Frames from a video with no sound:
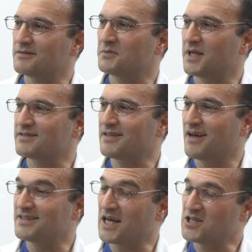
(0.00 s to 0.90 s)
biraz
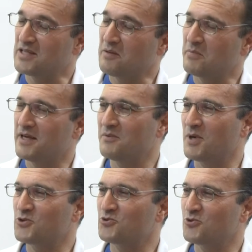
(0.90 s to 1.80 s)
daha yaşlanmaya
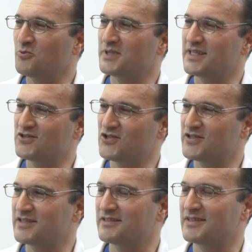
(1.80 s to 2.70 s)
başlıyor. Bir
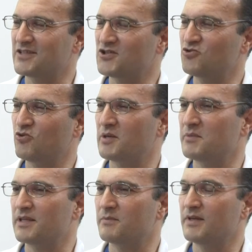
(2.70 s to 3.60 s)
geçiş evet. geçiş
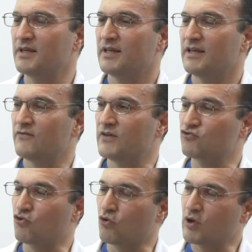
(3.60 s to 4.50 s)
dönemi gibi ve
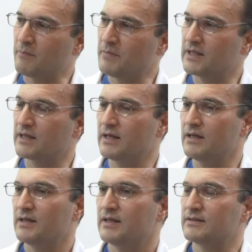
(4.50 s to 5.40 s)

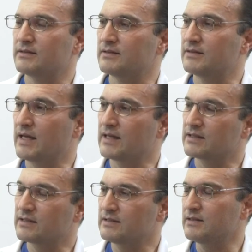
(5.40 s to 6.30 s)
zorlanmalara
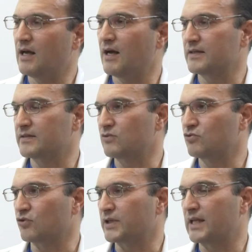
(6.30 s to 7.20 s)
dayanıklılığı daha
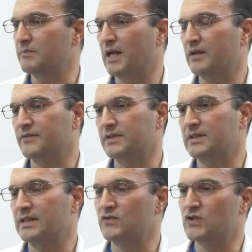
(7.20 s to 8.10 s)
azalıyor. Yani bel
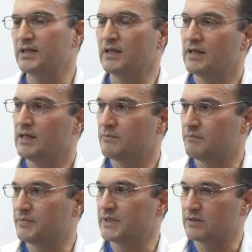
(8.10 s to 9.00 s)
fıtığı neticede
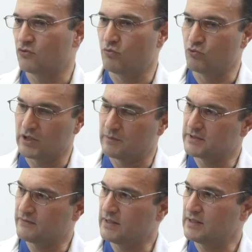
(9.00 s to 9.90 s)
bir
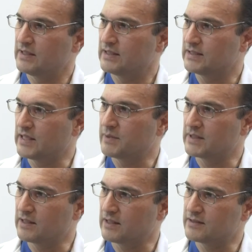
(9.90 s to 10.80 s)
omurgamız var.
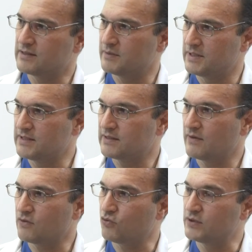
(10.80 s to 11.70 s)
Kemiklerin arasında bir
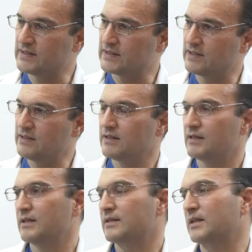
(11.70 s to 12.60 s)
disk var. O diskin
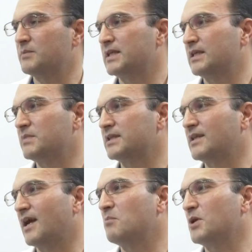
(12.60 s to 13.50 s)
tabii ki
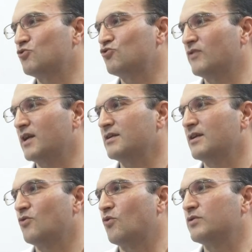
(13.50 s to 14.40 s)
bir dayanma gücü var
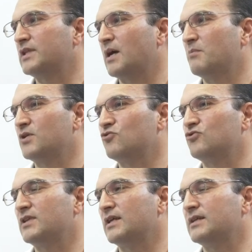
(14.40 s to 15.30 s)
o dayanma
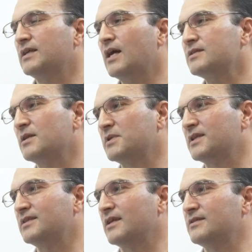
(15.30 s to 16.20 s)
gücü de yaşla
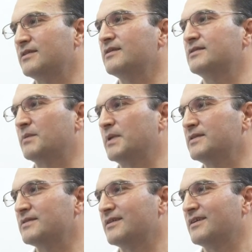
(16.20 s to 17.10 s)
birlikte ister istemez
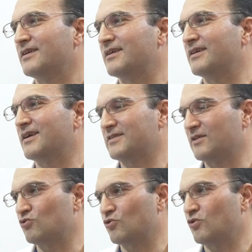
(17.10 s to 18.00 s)
e,
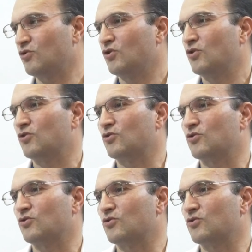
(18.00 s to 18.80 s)
azalıyor. E,